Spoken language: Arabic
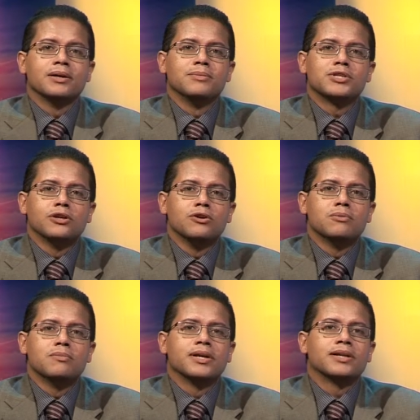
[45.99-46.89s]
باش
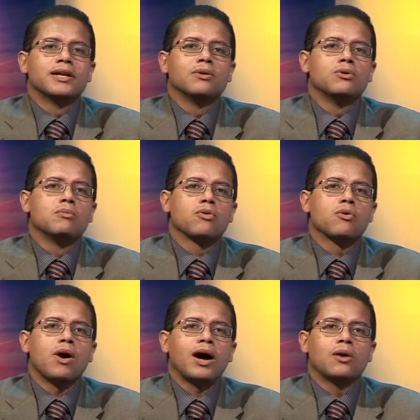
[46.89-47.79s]
اليوم نتناولوا
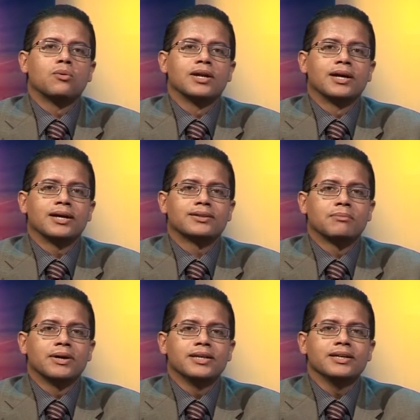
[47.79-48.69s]
موضوع حول
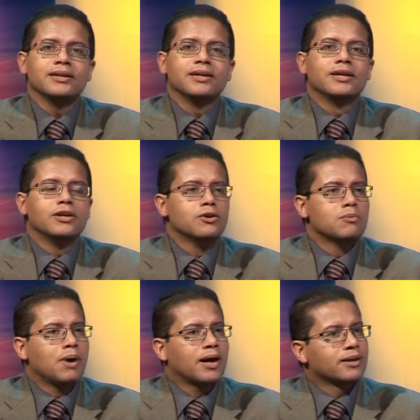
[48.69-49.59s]
التبني
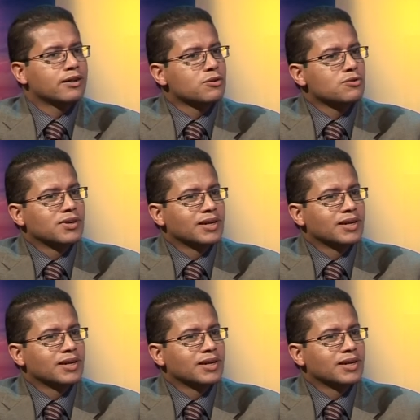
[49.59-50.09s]
اليوم معنا ضيوفنا